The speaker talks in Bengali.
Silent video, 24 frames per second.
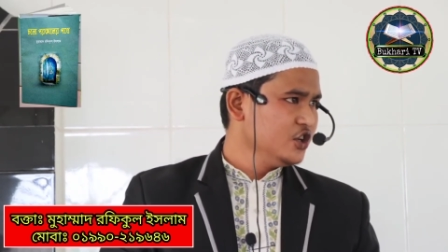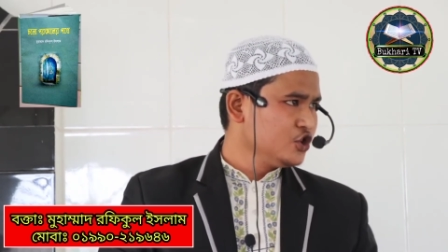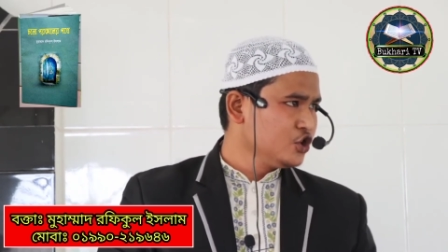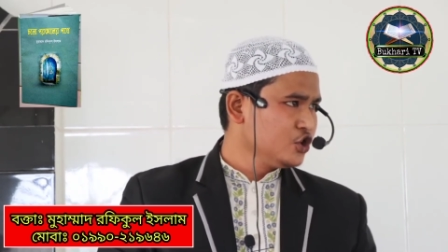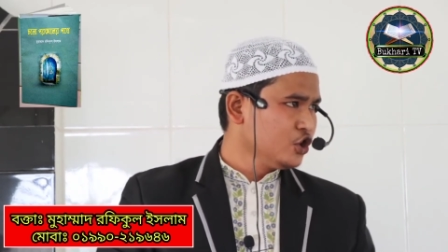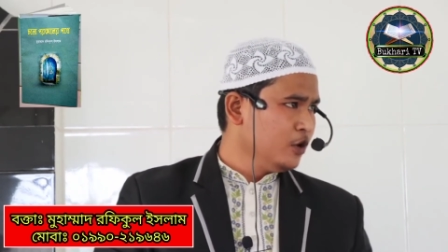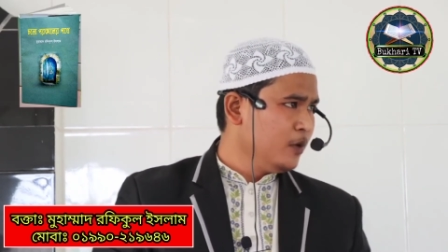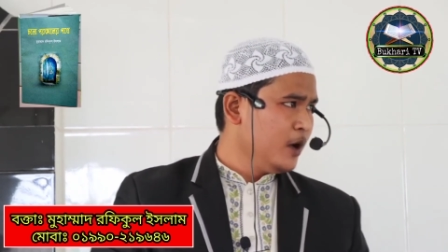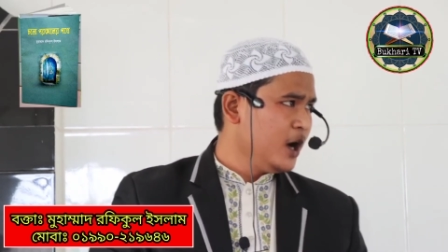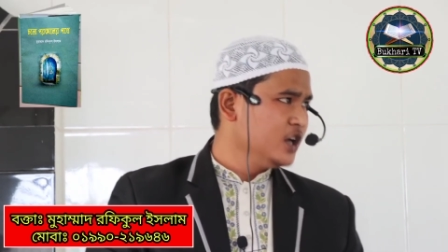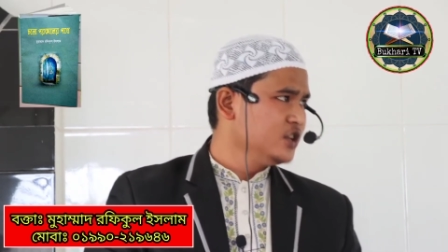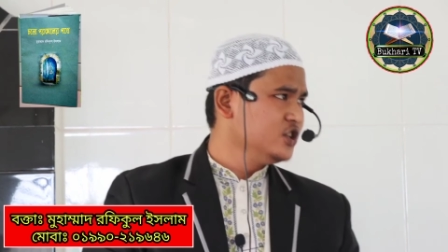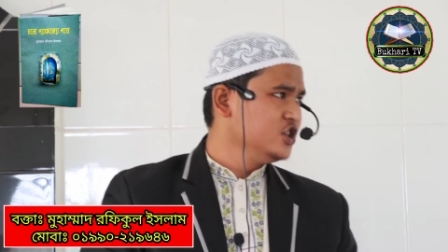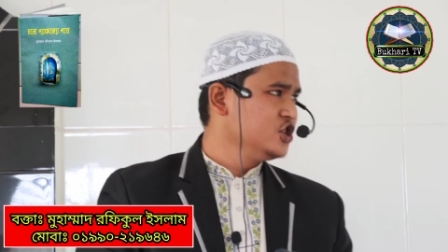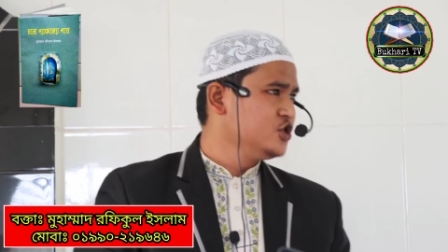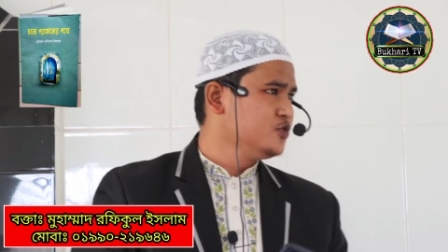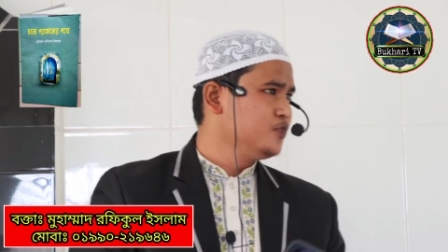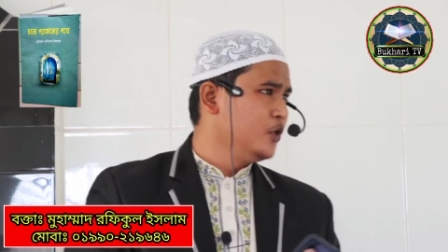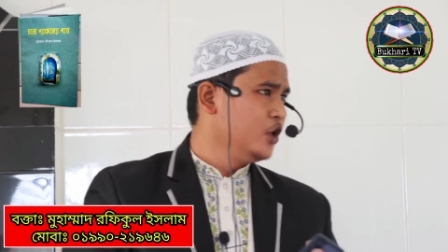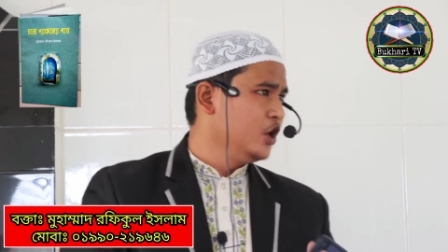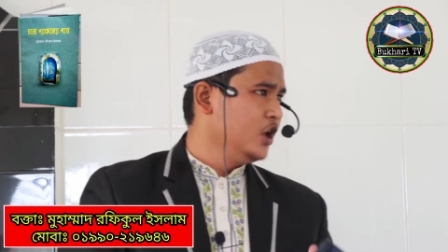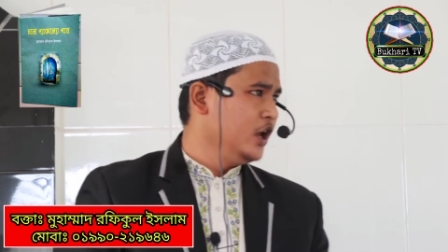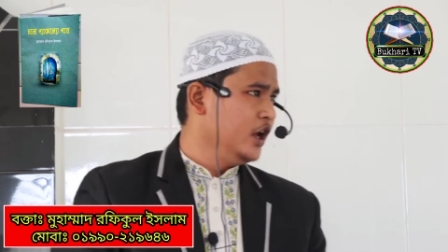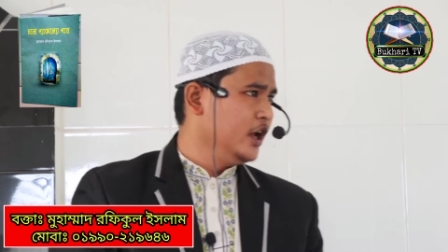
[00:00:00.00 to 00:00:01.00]
এসব হাদিস
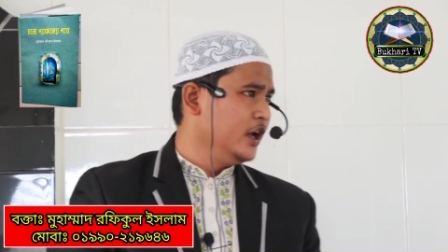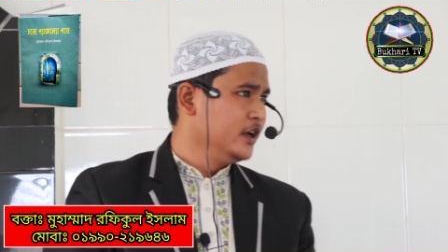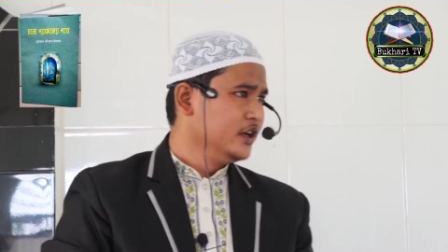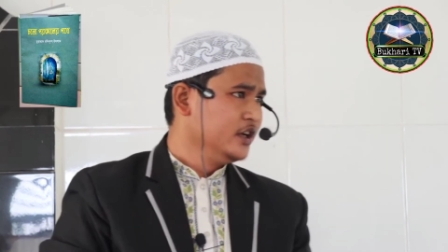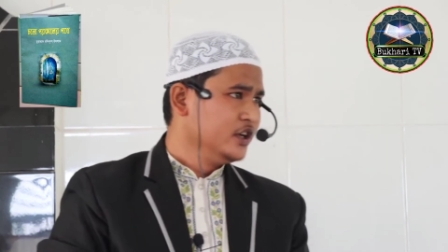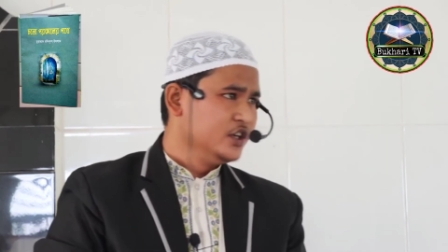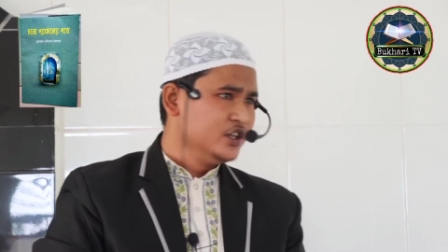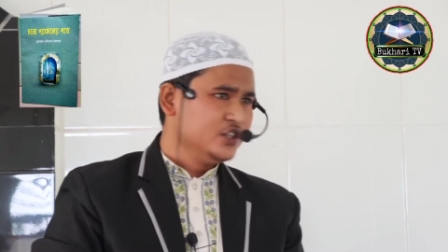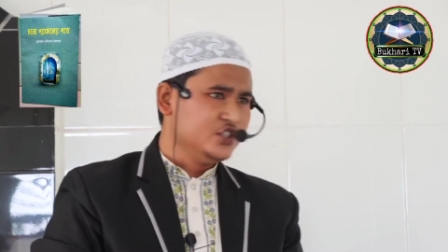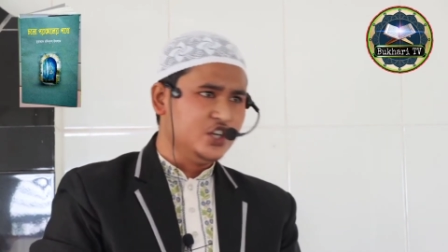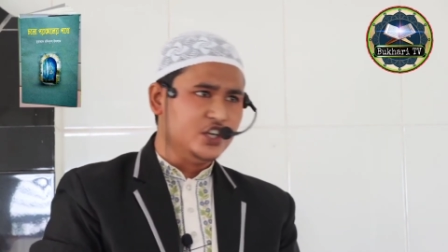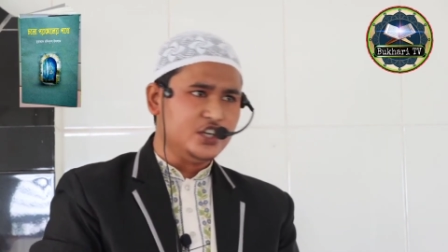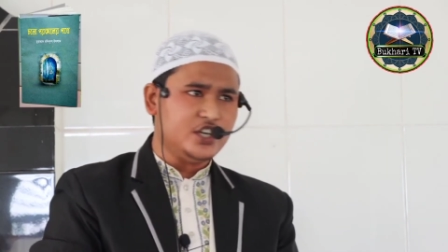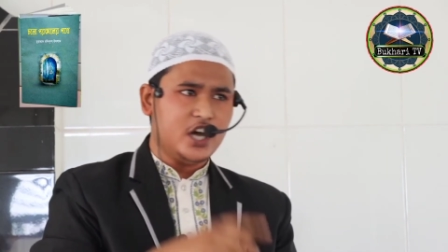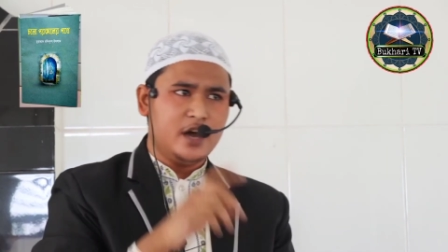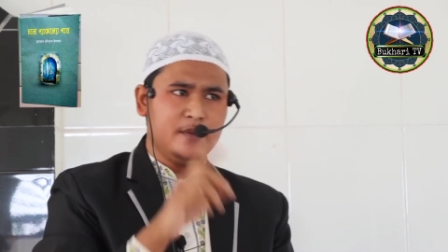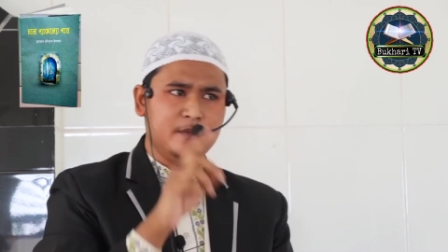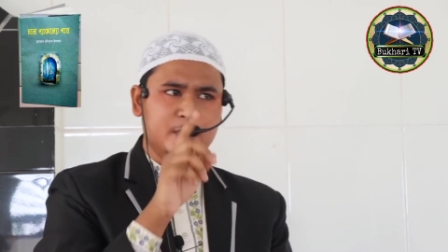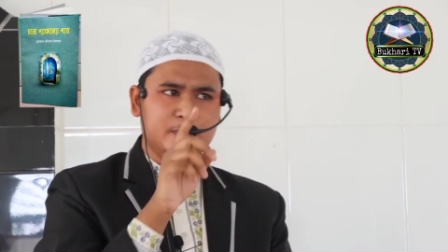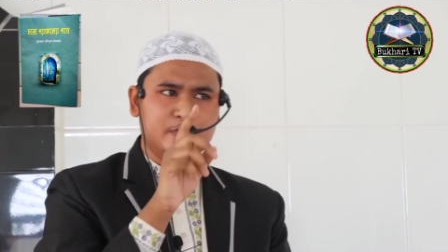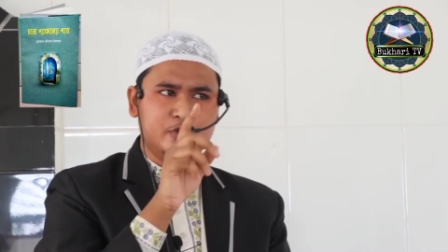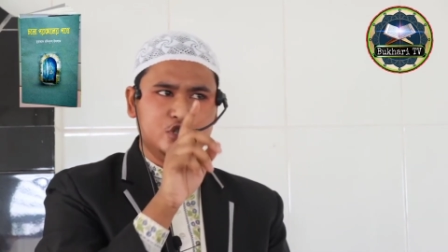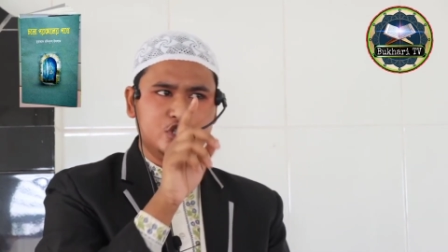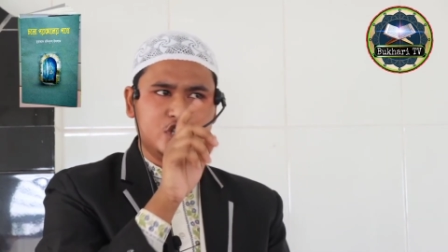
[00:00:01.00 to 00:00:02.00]
বলে যেটা
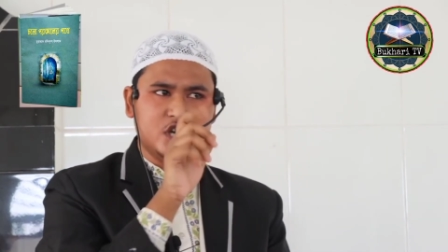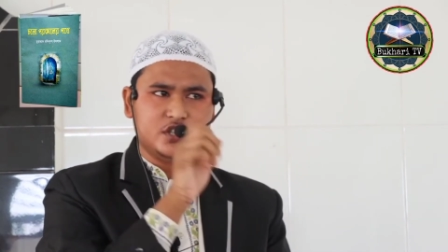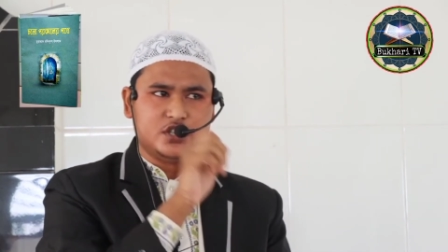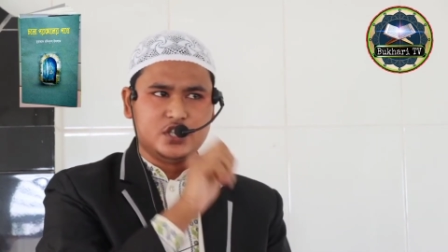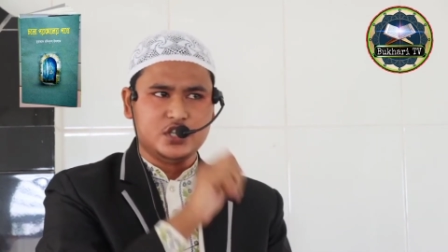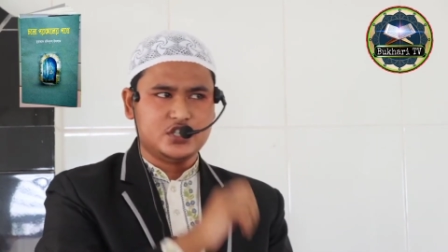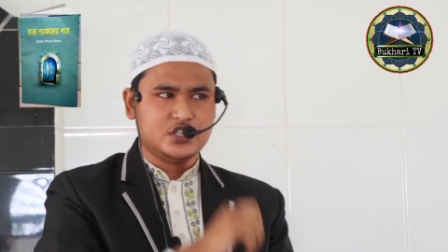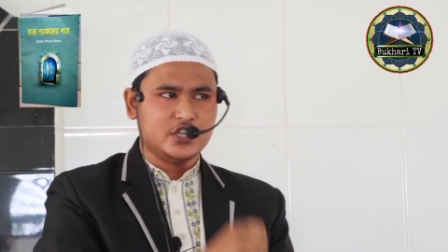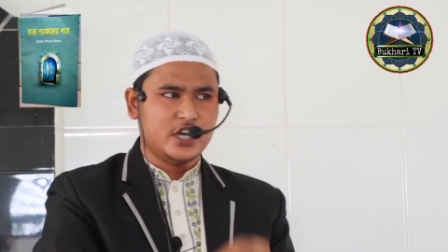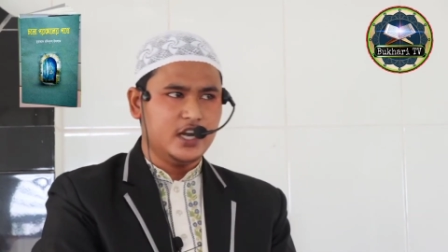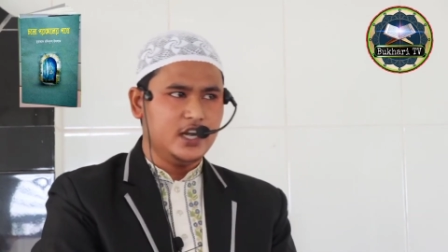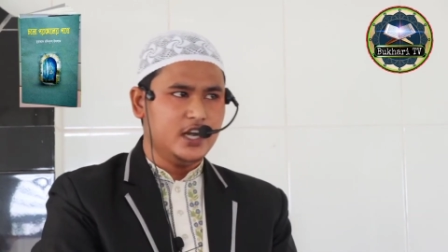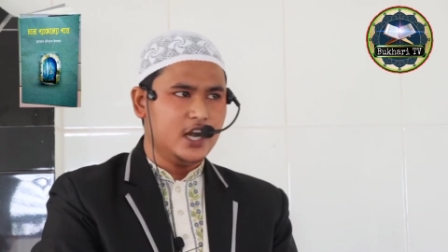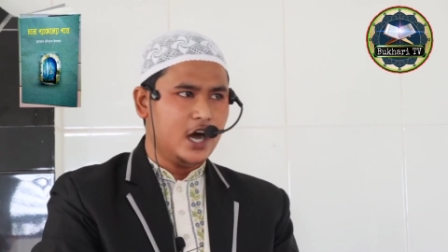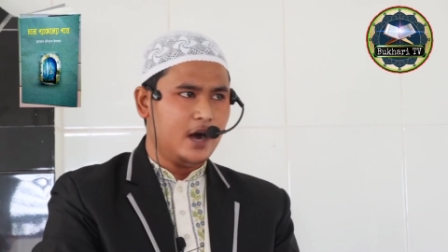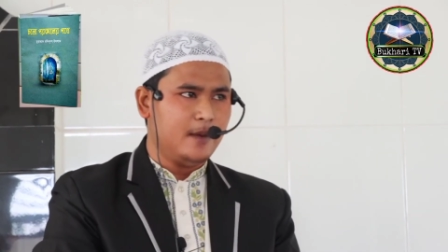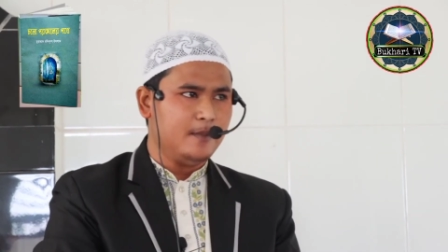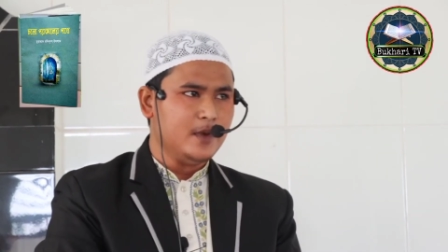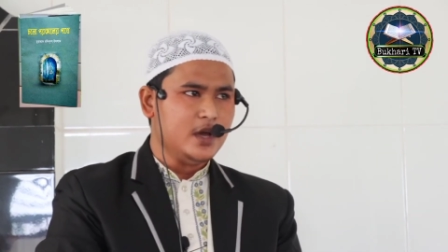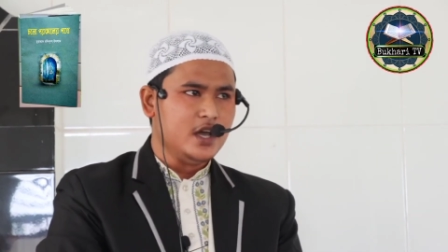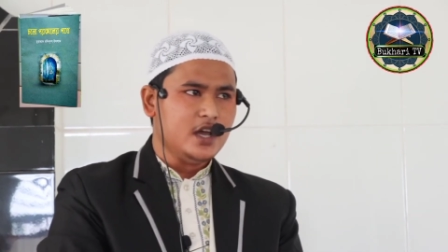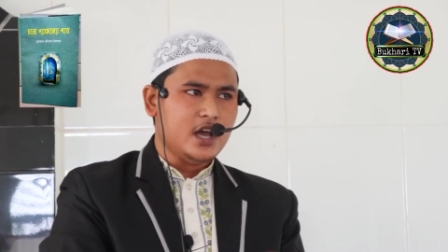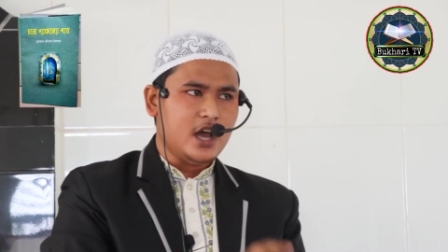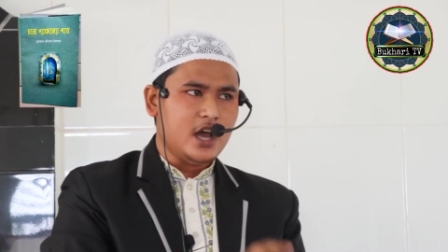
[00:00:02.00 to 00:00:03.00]
আমি বুঝাতে চাইলাম